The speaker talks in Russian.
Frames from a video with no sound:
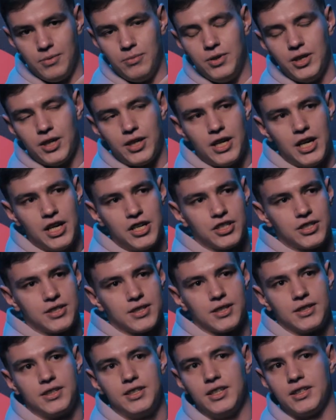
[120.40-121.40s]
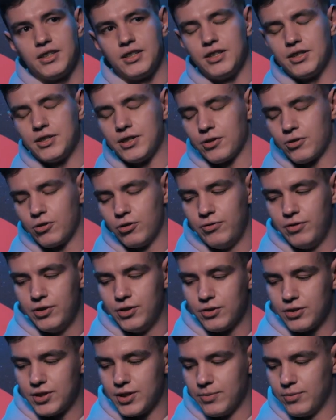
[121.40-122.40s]
Мне кажется, где-то есть такое
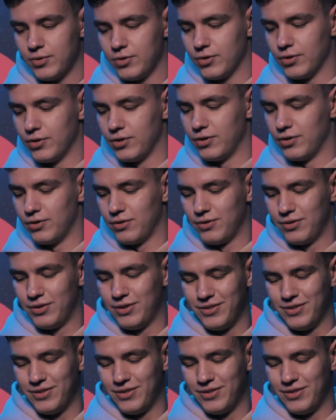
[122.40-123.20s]
видео со мной.